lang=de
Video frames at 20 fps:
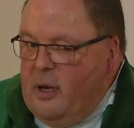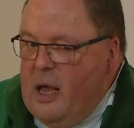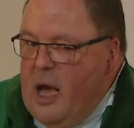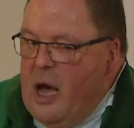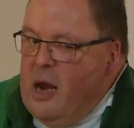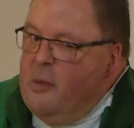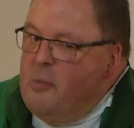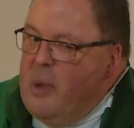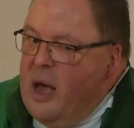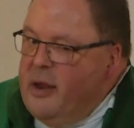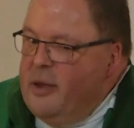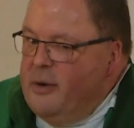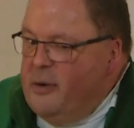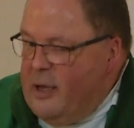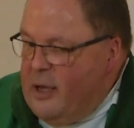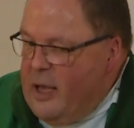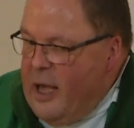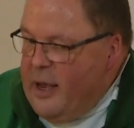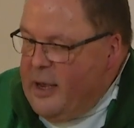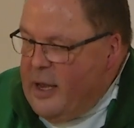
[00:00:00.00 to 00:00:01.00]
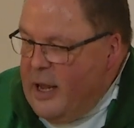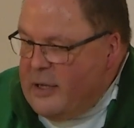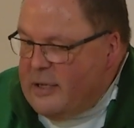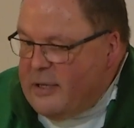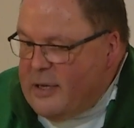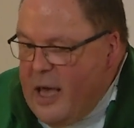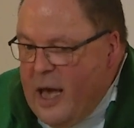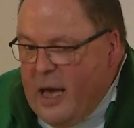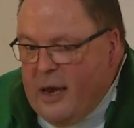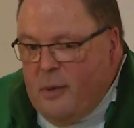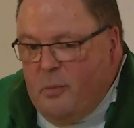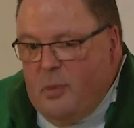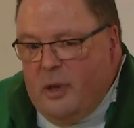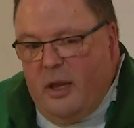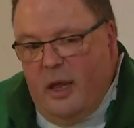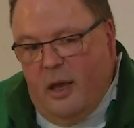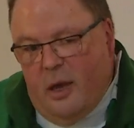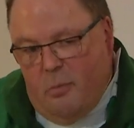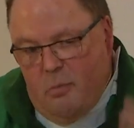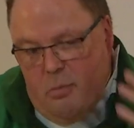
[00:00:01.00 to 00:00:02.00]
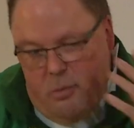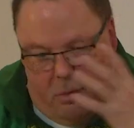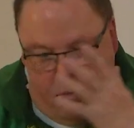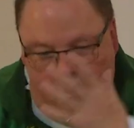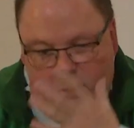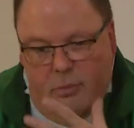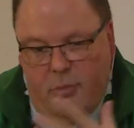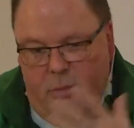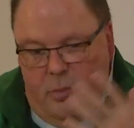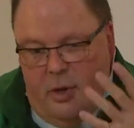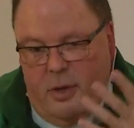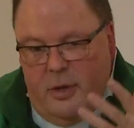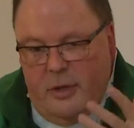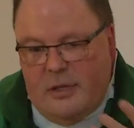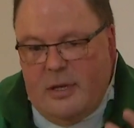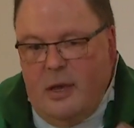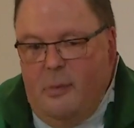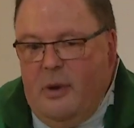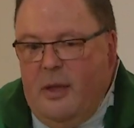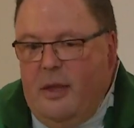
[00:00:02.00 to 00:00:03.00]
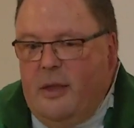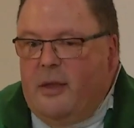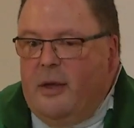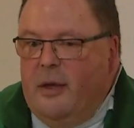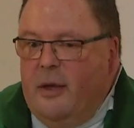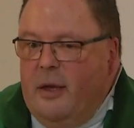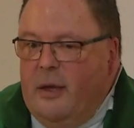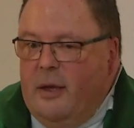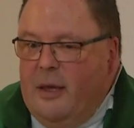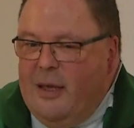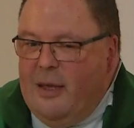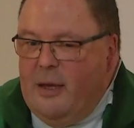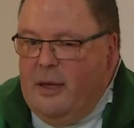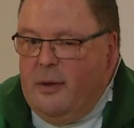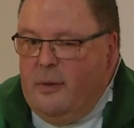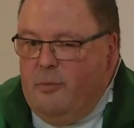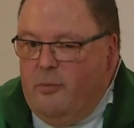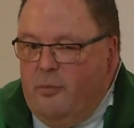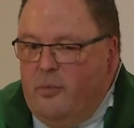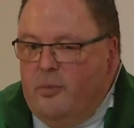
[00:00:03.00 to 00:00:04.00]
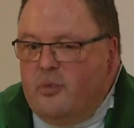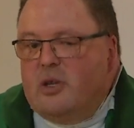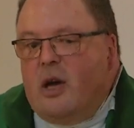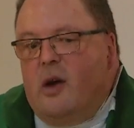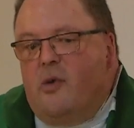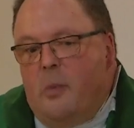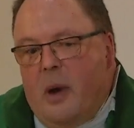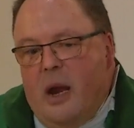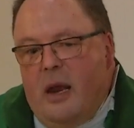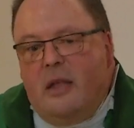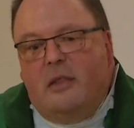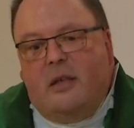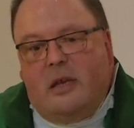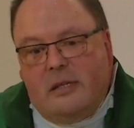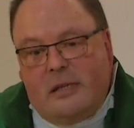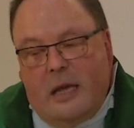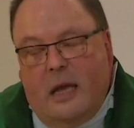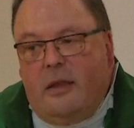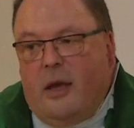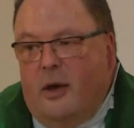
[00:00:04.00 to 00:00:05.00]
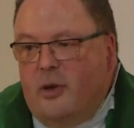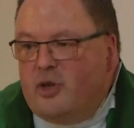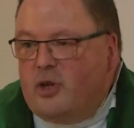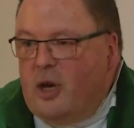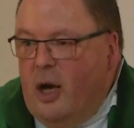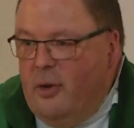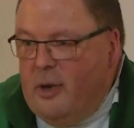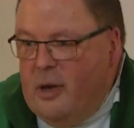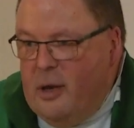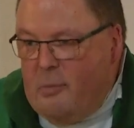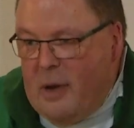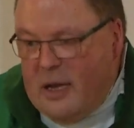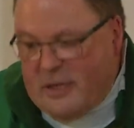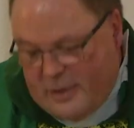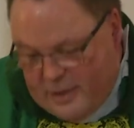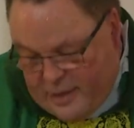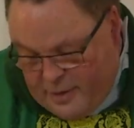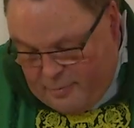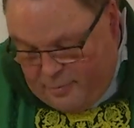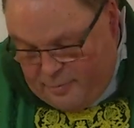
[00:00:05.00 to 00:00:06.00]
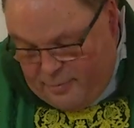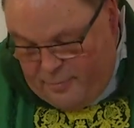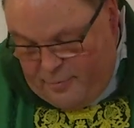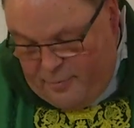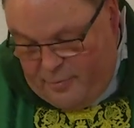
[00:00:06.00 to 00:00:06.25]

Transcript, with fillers: die Alemannen ganz gerne mit ihren ziemlich, sagen wir mal, interessant ausschauenden Masken.